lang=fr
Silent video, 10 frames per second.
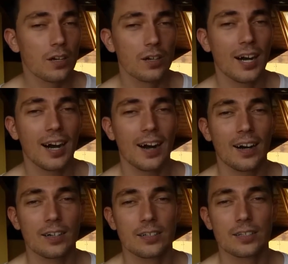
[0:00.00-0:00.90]
euh,
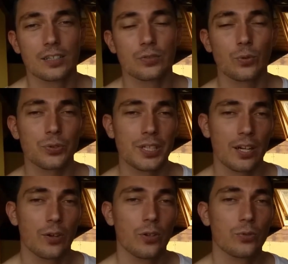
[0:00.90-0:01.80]
à euh,
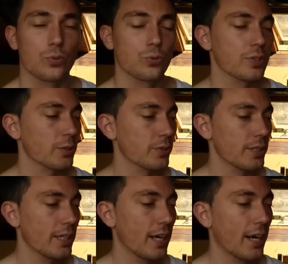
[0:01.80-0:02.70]
Frontierland, donc juste à
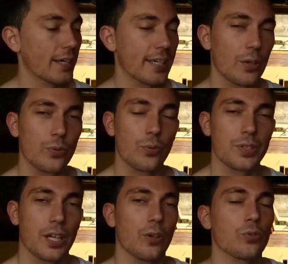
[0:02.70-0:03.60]
côté de la gare de
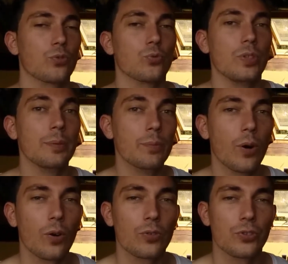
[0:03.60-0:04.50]
Frontierland, sous
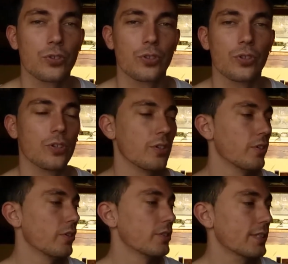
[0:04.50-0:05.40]
l'immense
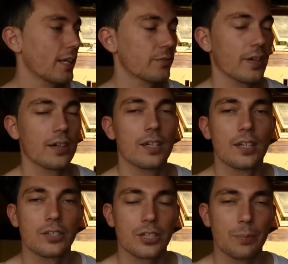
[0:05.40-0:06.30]
euh, salle, enfin
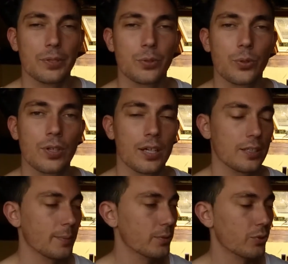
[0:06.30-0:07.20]
chapiteau, là,
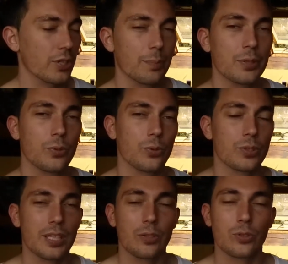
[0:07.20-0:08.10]
espèce de chapiteau de
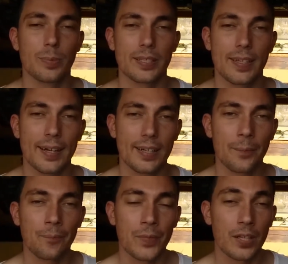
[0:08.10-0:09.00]
salle de
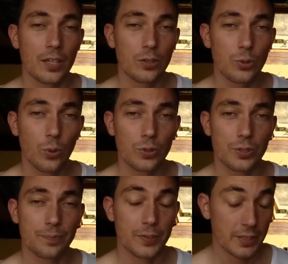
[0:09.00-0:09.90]
spectacle.
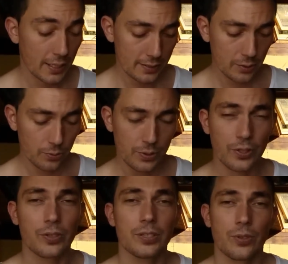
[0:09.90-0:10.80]
Donc, j'étais assez étonné
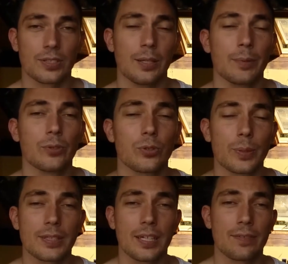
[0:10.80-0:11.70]
en lisant ça, le
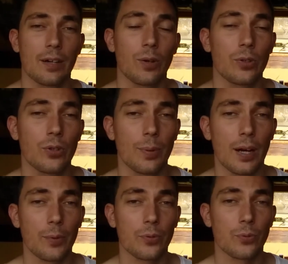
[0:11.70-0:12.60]
spectacle va avoir lieu
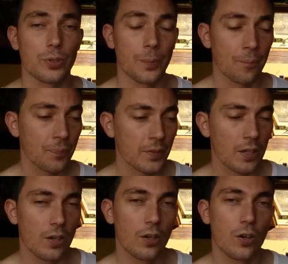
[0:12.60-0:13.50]
apparemment donc,
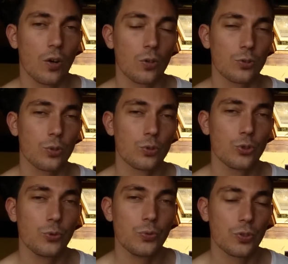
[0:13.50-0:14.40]
entre,
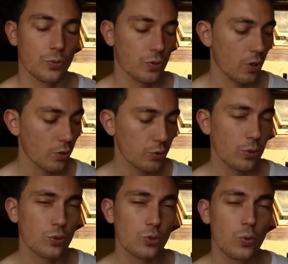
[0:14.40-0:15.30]

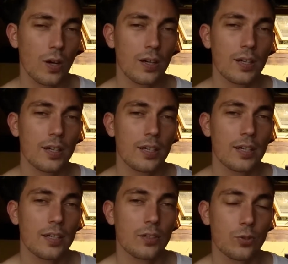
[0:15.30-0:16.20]
entre juin,
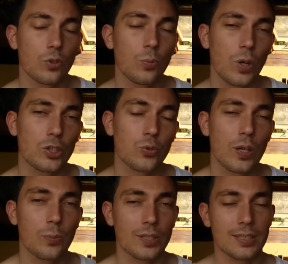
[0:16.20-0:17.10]
donc le mois de
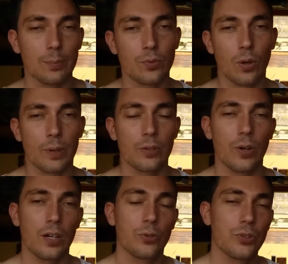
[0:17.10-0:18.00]
juin et le mois de septembre, il
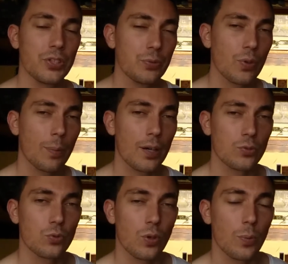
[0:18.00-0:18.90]
aura lieu 6 fois par
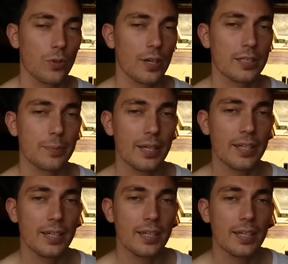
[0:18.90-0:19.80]
jour pendant la
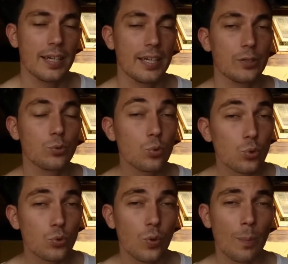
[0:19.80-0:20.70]
semaine, et
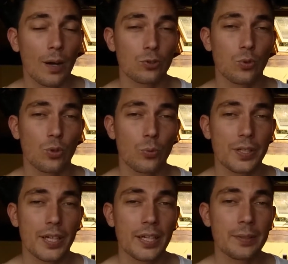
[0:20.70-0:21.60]
12 fois par jour le
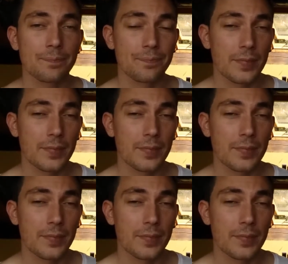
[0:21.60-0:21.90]
week-end.